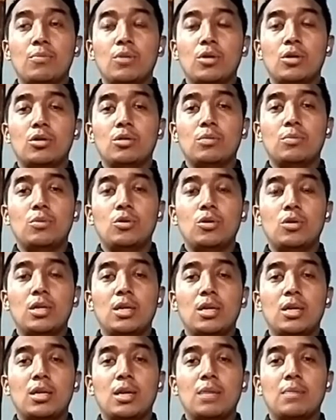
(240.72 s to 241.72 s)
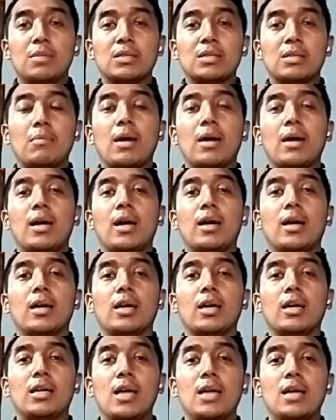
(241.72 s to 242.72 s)
seorang ibu itu bunuh diri dan bersama
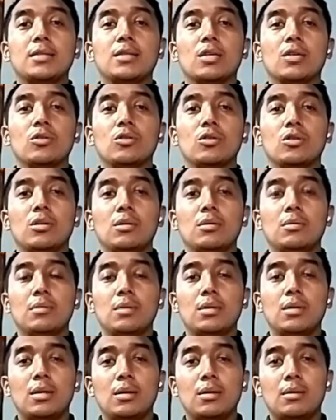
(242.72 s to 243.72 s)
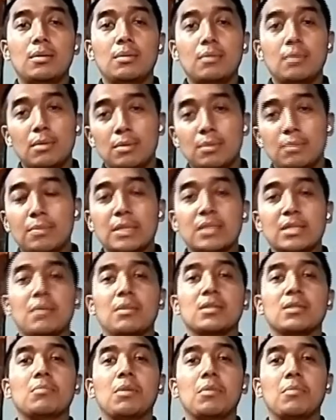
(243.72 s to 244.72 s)
anak-anaknya diajak untuk
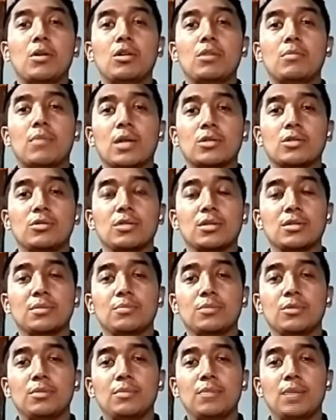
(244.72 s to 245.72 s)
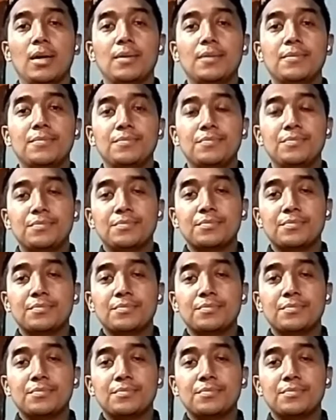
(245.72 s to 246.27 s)
bersama-sama minum racun tersebut Mbak.